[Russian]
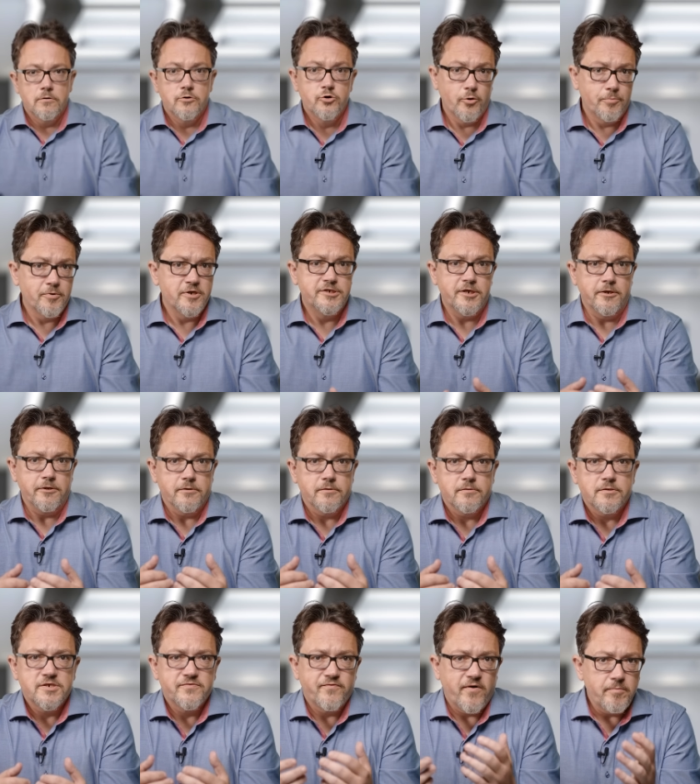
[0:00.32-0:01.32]
Добрый день!
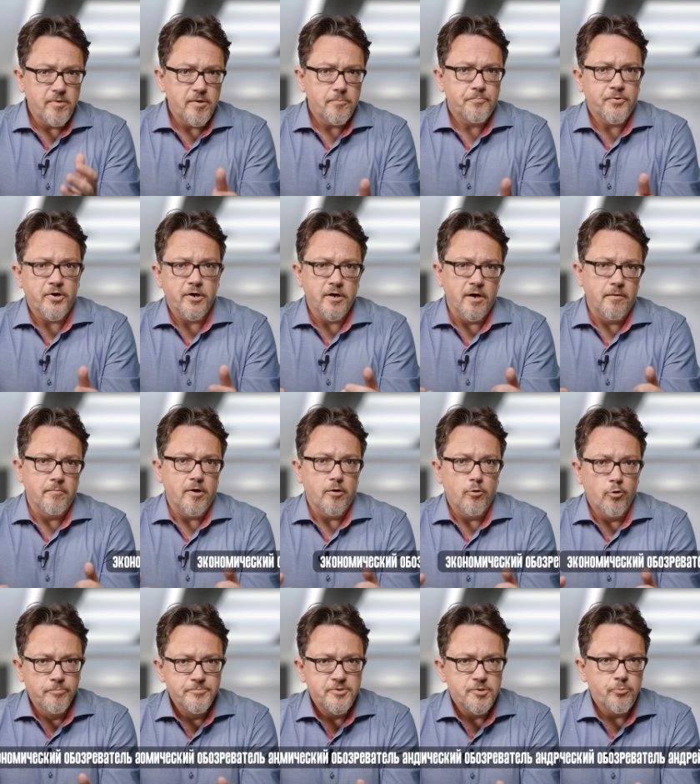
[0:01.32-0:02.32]
С вами программа
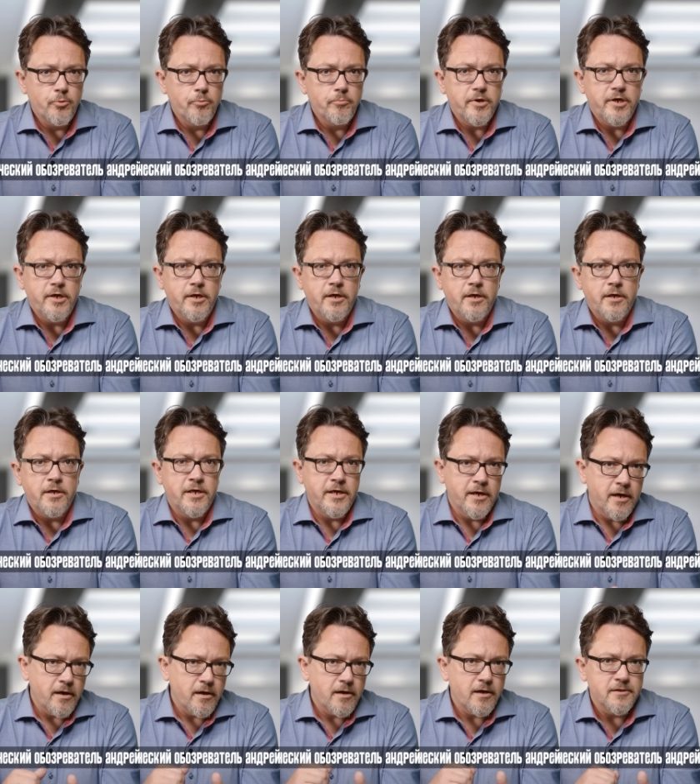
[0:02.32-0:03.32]
«Оптимум» и
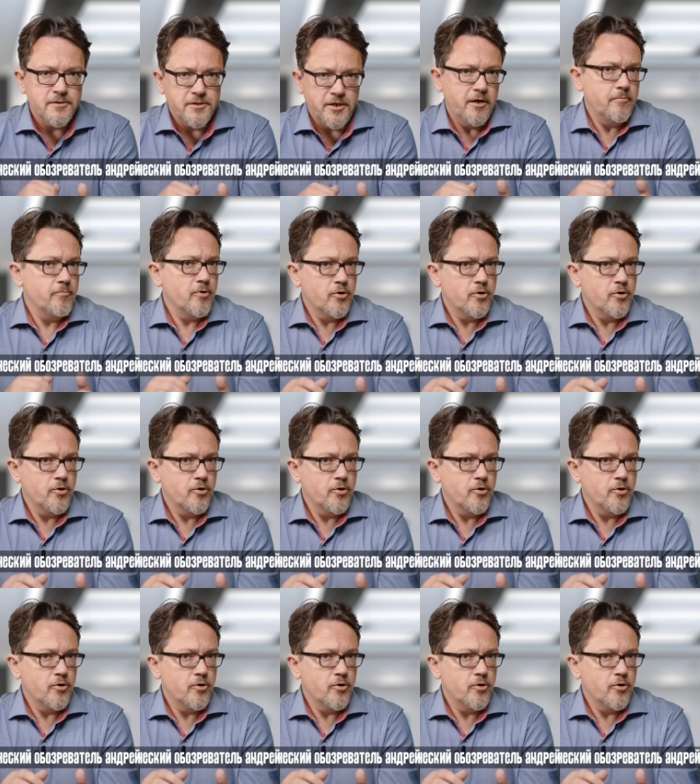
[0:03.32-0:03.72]
я, Андрей